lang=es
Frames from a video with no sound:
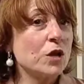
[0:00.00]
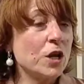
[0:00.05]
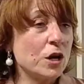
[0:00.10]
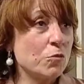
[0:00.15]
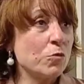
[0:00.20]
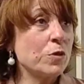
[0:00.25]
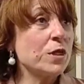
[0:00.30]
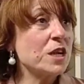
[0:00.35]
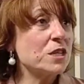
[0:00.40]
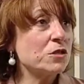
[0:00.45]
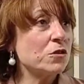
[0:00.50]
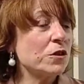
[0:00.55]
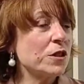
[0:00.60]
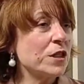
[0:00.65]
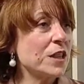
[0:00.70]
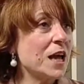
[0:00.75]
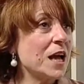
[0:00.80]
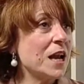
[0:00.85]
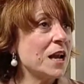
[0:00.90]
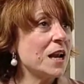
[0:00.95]
denuncia
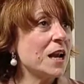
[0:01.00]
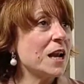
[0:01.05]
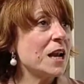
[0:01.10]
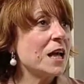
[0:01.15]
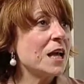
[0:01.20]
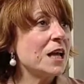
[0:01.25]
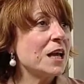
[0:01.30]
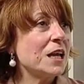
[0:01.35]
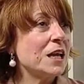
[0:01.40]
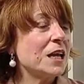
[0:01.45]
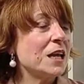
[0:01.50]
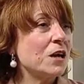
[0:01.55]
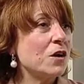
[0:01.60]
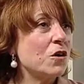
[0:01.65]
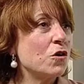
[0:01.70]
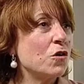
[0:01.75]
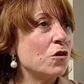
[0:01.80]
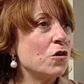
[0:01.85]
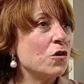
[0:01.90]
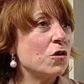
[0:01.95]
social y
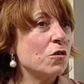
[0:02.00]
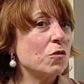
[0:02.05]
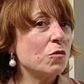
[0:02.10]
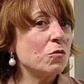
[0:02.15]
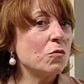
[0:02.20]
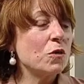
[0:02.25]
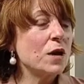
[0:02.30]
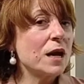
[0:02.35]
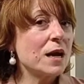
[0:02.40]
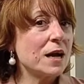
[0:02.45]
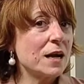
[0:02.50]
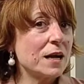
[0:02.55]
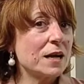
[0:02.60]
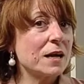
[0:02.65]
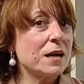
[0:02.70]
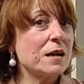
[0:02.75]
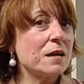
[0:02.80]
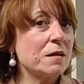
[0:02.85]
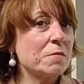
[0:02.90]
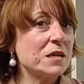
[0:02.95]
con una
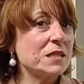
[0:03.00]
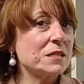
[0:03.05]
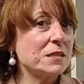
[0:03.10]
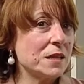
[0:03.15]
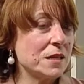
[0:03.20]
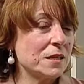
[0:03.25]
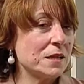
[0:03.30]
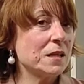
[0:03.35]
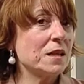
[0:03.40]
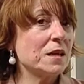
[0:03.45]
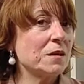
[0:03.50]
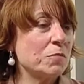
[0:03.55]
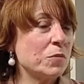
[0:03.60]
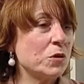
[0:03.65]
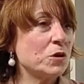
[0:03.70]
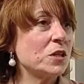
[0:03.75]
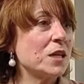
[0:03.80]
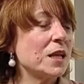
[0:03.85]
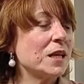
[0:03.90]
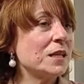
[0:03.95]
carga bastante
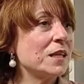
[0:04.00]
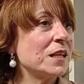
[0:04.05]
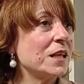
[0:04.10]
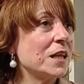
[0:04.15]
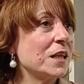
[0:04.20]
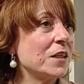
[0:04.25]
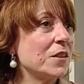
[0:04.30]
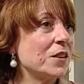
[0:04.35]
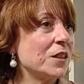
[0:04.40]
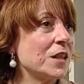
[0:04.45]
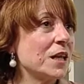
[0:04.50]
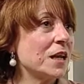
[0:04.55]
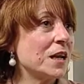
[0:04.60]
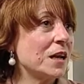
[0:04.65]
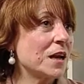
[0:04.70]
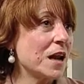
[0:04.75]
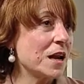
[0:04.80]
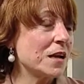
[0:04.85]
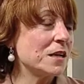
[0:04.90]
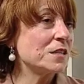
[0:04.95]
importante del
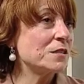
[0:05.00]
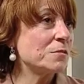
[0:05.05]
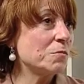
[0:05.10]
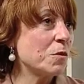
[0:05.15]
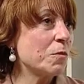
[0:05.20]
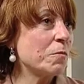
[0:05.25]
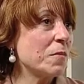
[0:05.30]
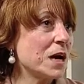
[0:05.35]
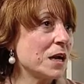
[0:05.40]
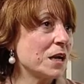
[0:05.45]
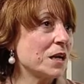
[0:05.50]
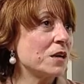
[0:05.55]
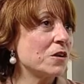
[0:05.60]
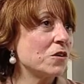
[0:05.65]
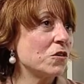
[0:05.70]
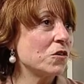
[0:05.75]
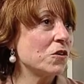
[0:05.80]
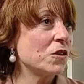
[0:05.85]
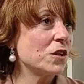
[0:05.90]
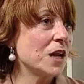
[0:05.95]
realismo
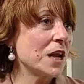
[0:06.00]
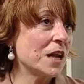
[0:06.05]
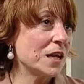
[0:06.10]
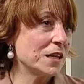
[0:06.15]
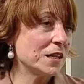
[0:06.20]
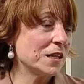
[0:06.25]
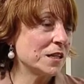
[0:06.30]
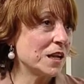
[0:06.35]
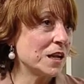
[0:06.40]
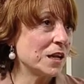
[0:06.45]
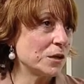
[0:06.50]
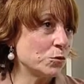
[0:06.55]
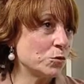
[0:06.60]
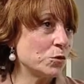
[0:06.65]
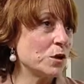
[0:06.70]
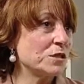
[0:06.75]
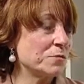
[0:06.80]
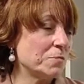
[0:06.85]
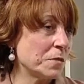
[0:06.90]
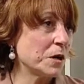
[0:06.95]
mágico de la
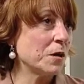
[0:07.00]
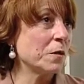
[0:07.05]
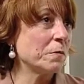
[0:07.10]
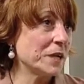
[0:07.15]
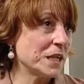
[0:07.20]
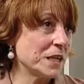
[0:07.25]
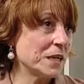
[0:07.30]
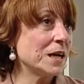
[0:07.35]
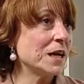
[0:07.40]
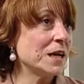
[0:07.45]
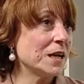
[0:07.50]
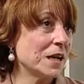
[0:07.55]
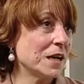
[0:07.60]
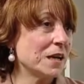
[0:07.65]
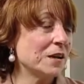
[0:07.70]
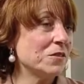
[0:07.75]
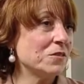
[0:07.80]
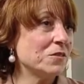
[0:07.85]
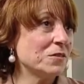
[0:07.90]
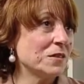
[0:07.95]
literatura
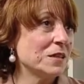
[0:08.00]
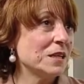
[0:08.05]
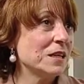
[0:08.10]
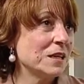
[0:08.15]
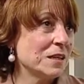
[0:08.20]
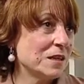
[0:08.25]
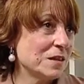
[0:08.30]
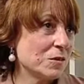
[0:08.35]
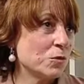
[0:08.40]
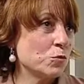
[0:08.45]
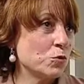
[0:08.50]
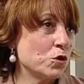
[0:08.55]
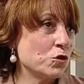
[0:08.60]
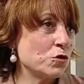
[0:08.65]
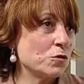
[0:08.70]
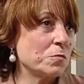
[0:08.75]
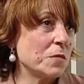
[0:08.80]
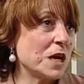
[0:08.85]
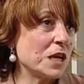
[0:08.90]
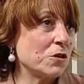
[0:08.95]
hispanoamericana,
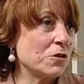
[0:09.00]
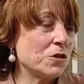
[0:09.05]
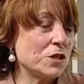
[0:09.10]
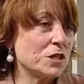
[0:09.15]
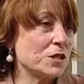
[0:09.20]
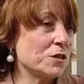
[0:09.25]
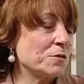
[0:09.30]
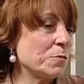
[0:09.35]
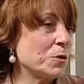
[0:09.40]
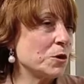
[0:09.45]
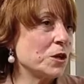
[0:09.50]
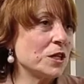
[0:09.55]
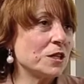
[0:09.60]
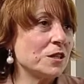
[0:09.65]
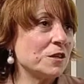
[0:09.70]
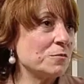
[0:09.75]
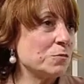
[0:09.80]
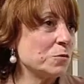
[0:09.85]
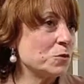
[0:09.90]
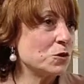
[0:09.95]
cuyos mayores
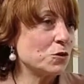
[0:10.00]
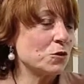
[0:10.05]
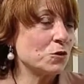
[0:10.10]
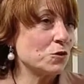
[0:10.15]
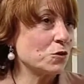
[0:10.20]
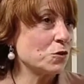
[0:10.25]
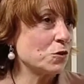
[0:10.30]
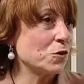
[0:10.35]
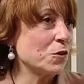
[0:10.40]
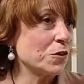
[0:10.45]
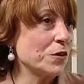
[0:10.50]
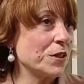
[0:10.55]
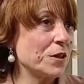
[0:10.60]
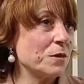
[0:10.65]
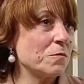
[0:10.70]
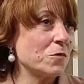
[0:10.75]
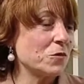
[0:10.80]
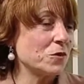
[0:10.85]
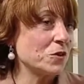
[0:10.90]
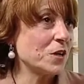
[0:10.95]
exponentes pues todos
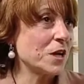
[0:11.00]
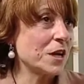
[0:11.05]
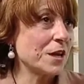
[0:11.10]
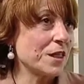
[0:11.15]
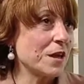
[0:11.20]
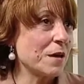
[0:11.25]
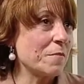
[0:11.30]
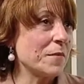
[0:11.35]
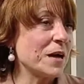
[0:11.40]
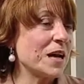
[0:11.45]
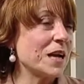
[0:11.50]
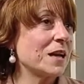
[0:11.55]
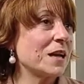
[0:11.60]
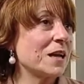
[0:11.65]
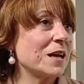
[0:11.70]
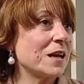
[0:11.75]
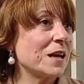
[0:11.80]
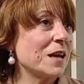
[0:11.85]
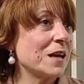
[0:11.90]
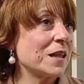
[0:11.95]
conocemos, García
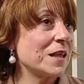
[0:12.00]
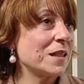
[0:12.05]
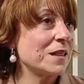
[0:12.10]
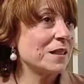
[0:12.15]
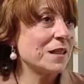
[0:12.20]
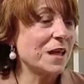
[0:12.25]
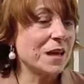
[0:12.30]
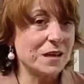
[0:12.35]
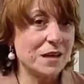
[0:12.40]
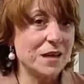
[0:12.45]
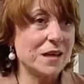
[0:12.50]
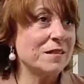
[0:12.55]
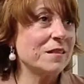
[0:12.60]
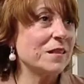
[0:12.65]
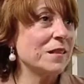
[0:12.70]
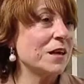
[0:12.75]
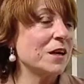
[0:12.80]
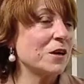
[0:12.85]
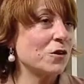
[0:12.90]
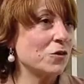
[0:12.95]
Márquez, Allende,